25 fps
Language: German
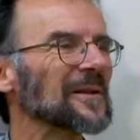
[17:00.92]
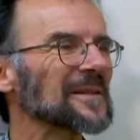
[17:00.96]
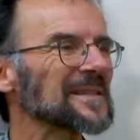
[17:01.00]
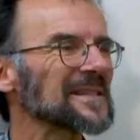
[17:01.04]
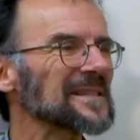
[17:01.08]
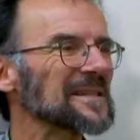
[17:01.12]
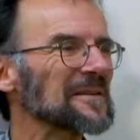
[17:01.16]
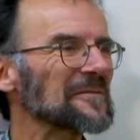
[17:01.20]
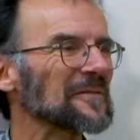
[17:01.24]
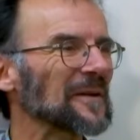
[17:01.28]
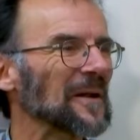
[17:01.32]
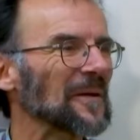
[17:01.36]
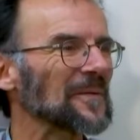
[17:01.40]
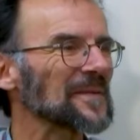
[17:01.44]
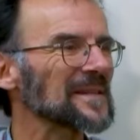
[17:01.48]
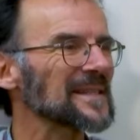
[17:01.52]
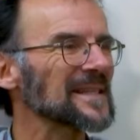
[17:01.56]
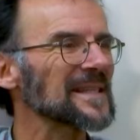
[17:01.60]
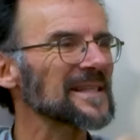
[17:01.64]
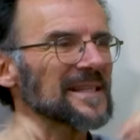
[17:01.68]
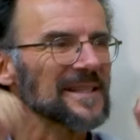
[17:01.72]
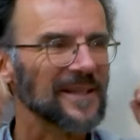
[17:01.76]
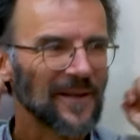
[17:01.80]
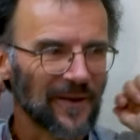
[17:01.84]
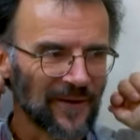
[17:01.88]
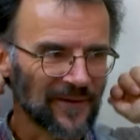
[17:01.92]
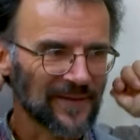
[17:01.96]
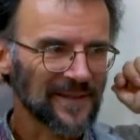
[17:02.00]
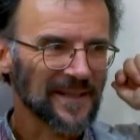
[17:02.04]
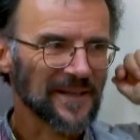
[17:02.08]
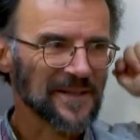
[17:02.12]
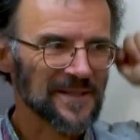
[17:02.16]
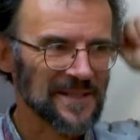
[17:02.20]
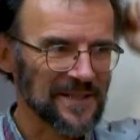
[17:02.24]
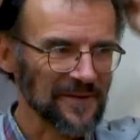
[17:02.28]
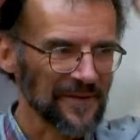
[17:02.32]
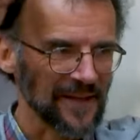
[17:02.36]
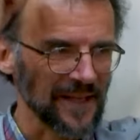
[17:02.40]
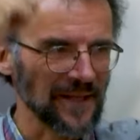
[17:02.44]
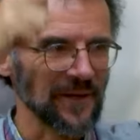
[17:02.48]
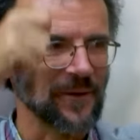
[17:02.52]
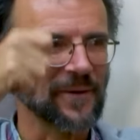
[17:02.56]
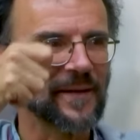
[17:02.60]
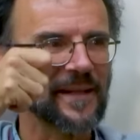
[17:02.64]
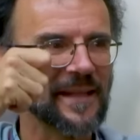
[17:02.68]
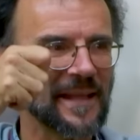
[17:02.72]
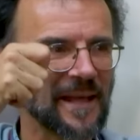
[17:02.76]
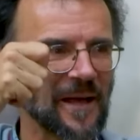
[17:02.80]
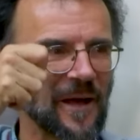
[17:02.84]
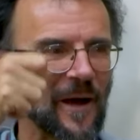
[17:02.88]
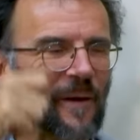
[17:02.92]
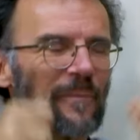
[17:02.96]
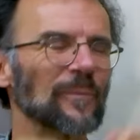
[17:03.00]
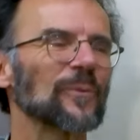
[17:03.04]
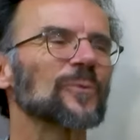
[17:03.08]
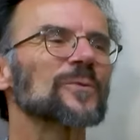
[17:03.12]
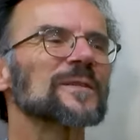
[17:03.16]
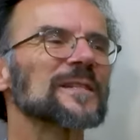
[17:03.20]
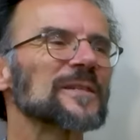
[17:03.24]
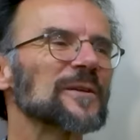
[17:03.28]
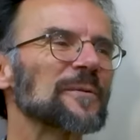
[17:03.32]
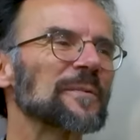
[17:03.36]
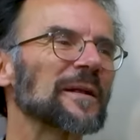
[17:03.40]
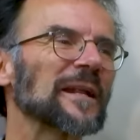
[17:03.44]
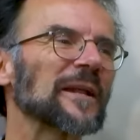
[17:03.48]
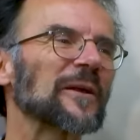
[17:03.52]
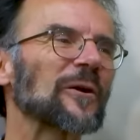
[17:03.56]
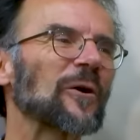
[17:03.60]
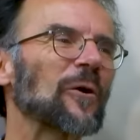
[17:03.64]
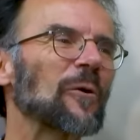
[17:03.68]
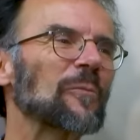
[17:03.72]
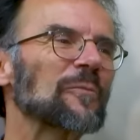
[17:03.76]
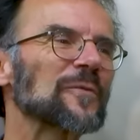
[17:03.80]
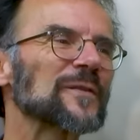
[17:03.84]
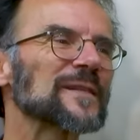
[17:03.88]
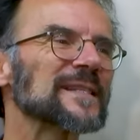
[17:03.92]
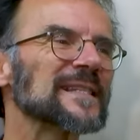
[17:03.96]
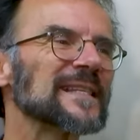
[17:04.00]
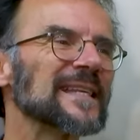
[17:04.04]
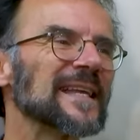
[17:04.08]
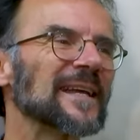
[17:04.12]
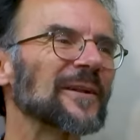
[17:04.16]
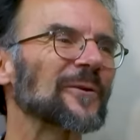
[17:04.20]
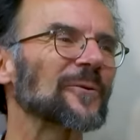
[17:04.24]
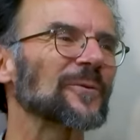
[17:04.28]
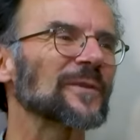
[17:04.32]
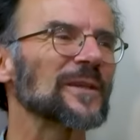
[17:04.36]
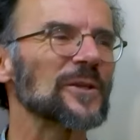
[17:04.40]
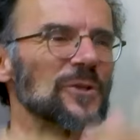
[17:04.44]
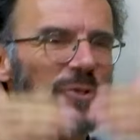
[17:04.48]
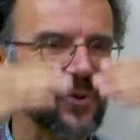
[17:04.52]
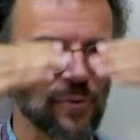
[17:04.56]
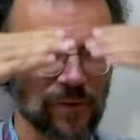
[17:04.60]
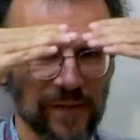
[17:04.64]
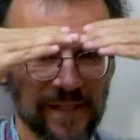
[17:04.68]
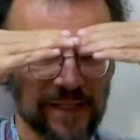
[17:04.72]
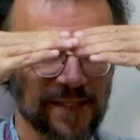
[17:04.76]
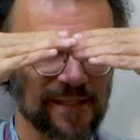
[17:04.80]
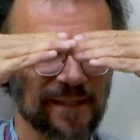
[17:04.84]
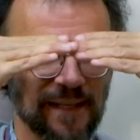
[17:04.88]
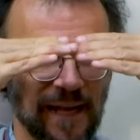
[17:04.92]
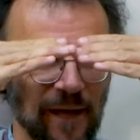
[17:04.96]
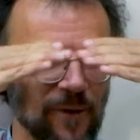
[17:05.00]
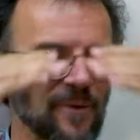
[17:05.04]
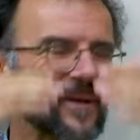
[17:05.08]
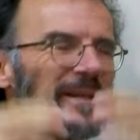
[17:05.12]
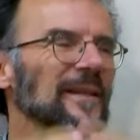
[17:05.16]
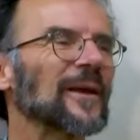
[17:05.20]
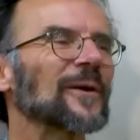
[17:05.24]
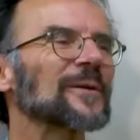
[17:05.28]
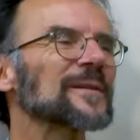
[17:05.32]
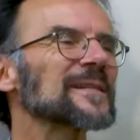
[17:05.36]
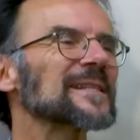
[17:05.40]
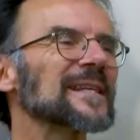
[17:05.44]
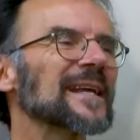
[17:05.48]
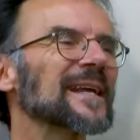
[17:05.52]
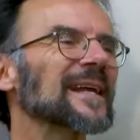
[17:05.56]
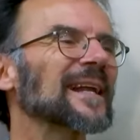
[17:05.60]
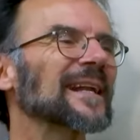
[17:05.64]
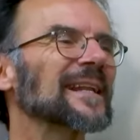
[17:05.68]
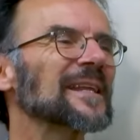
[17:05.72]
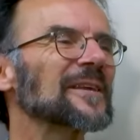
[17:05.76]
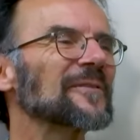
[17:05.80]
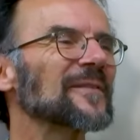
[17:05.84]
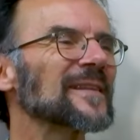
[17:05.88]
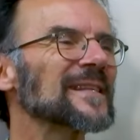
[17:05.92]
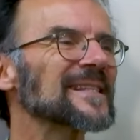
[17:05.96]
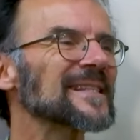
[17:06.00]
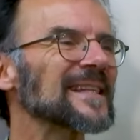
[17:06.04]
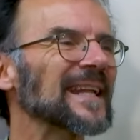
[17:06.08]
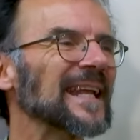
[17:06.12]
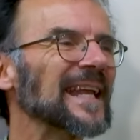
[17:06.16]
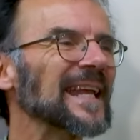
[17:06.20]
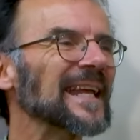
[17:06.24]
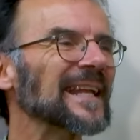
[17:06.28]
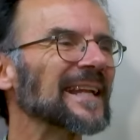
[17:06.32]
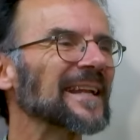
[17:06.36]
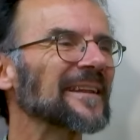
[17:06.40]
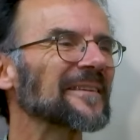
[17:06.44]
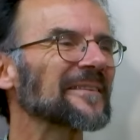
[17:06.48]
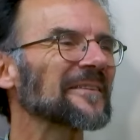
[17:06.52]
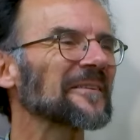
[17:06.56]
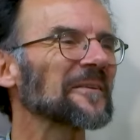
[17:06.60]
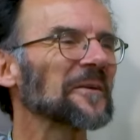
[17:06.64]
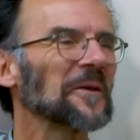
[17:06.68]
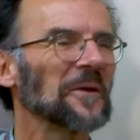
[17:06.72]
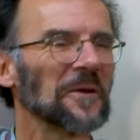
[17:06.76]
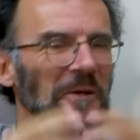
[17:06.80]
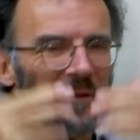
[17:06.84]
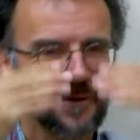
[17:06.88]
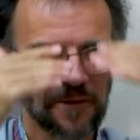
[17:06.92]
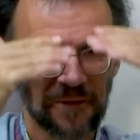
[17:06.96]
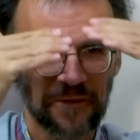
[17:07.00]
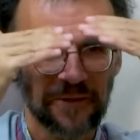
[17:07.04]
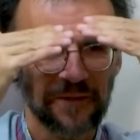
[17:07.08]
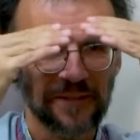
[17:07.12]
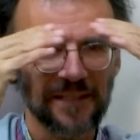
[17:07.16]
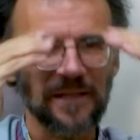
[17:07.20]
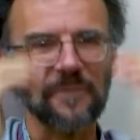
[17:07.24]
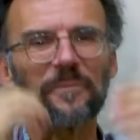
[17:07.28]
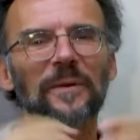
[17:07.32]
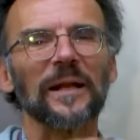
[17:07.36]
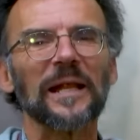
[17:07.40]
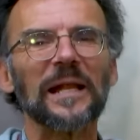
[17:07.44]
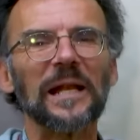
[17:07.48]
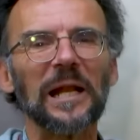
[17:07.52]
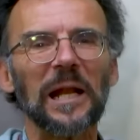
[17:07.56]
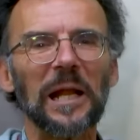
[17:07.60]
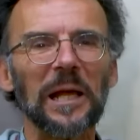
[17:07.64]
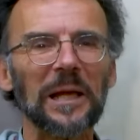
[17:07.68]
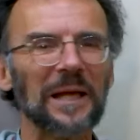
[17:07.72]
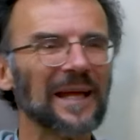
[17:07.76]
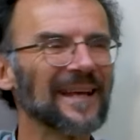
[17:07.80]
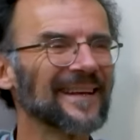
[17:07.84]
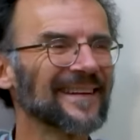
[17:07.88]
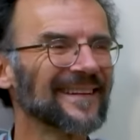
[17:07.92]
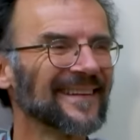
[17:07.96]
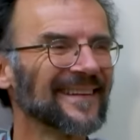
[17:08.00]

als die Franziskaner. Also wir können ah, die Kapuze okay. über den Kopf ziehen und die ja. schützt dann auch tatsächlich, wenn es regnet, ja. die Brille